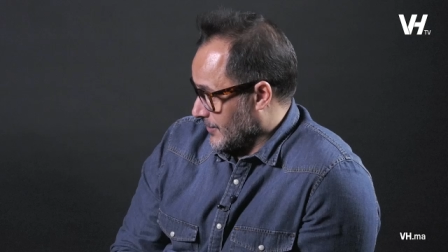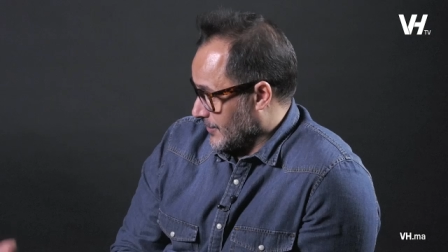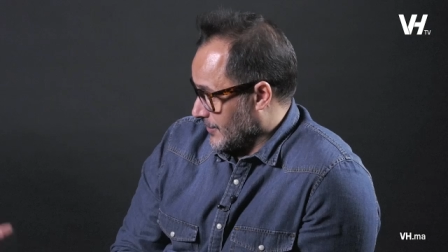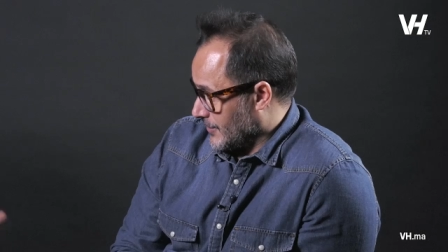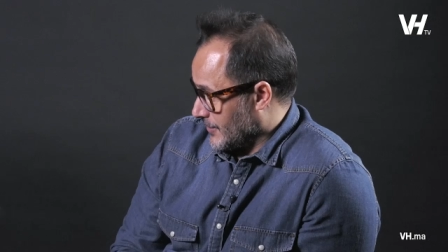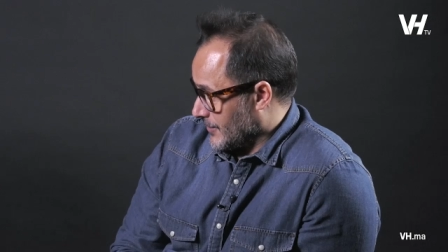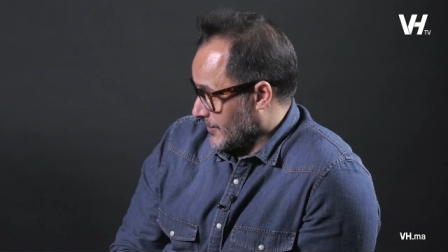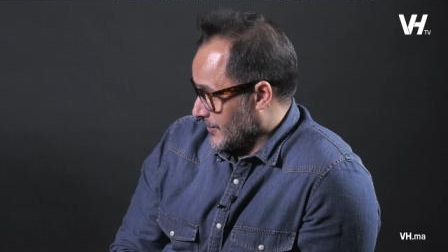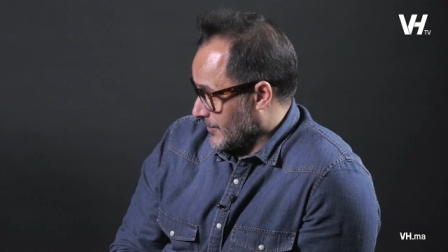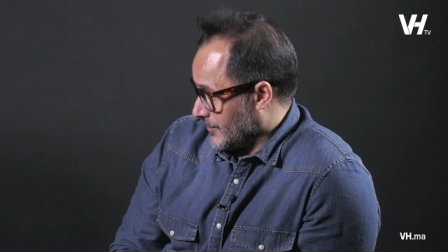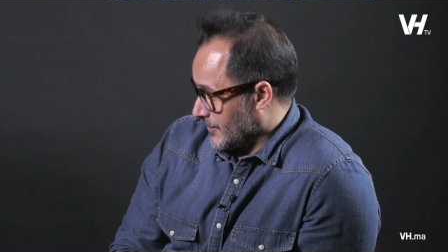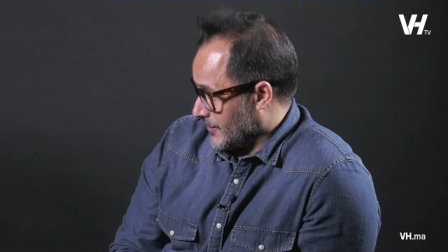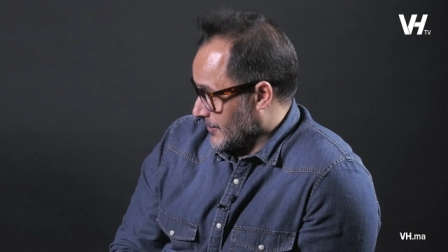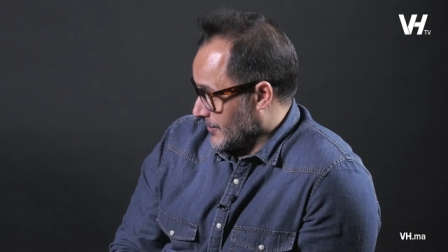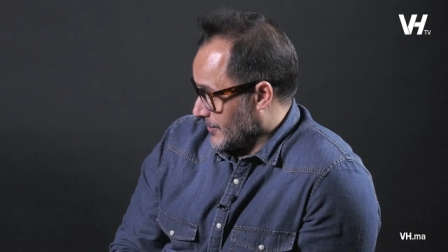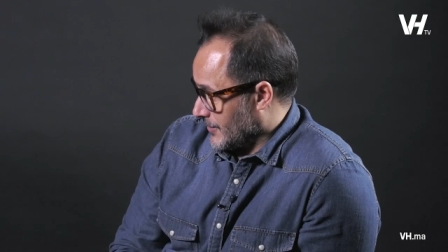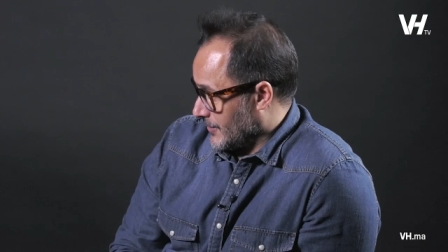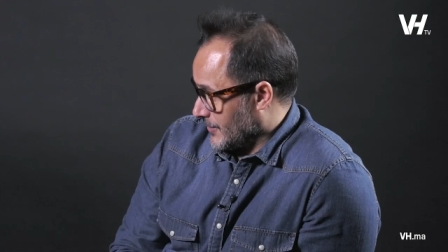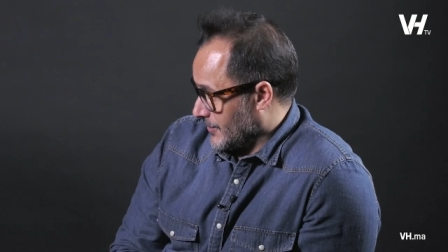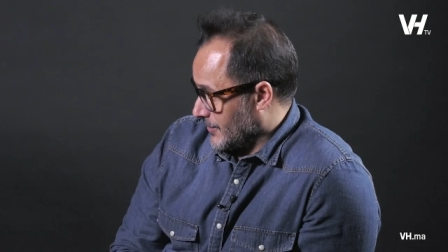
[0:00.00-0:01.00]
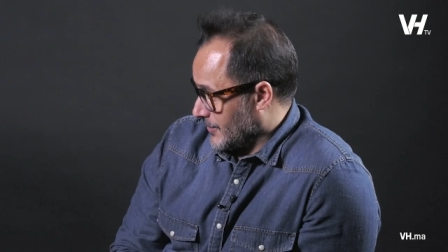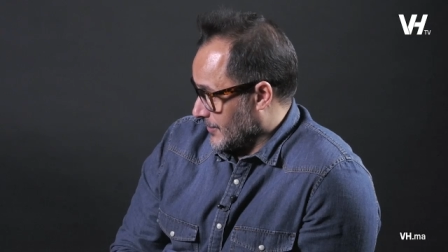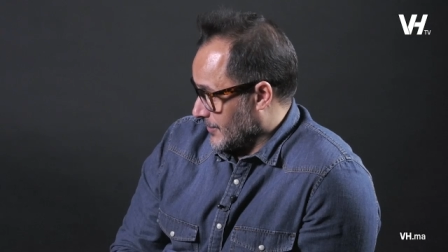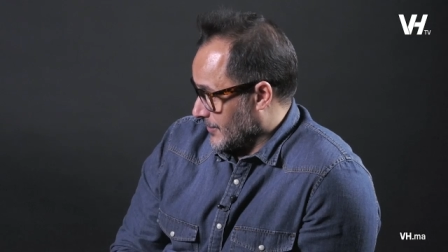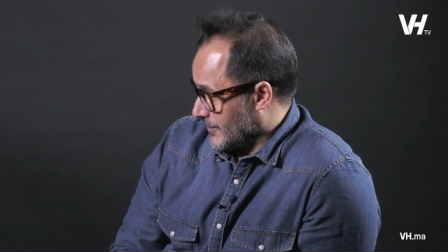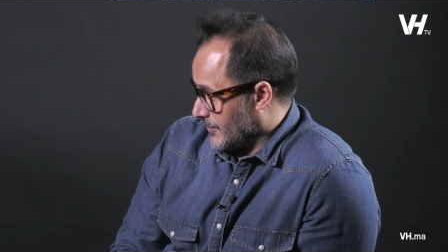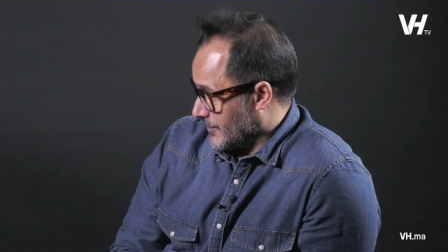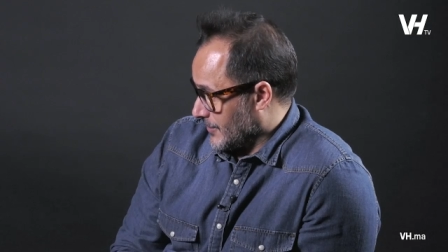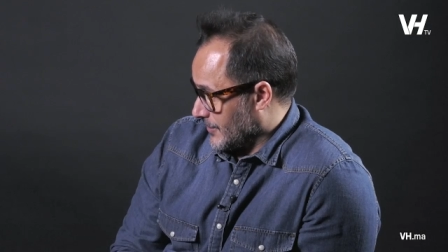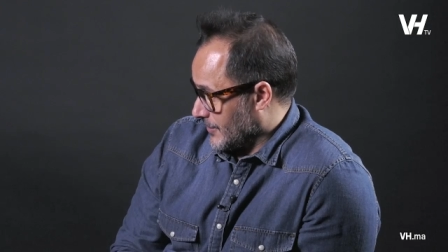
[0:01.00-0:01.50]
de
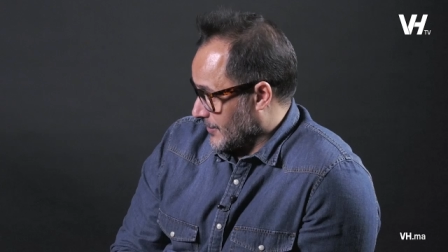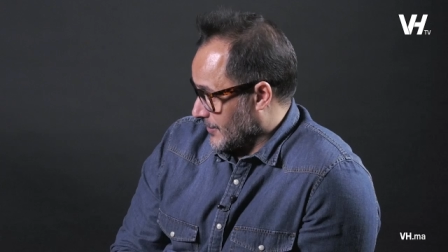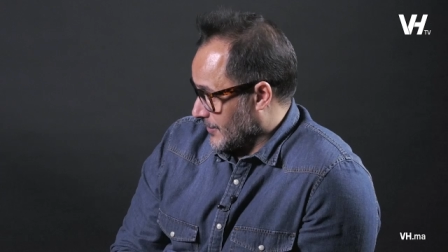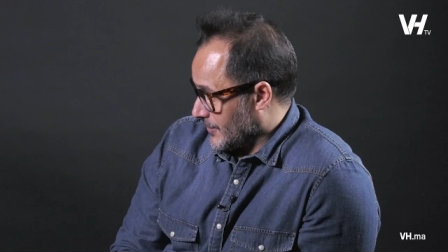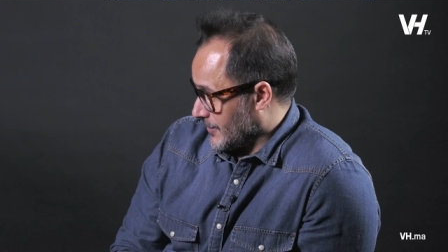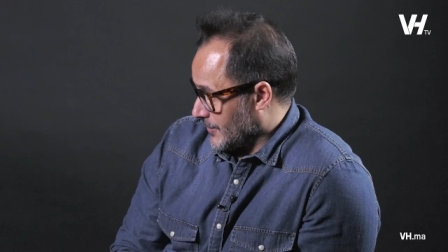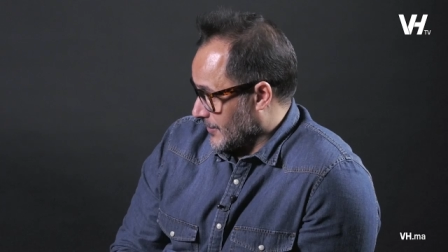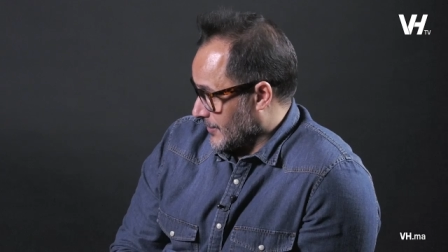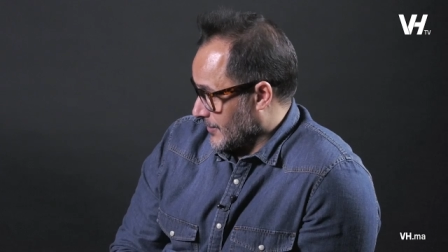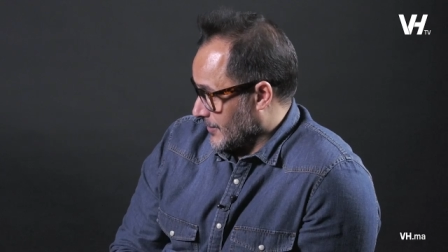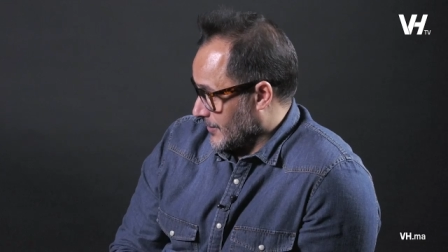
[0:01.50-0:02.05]
s'instruire,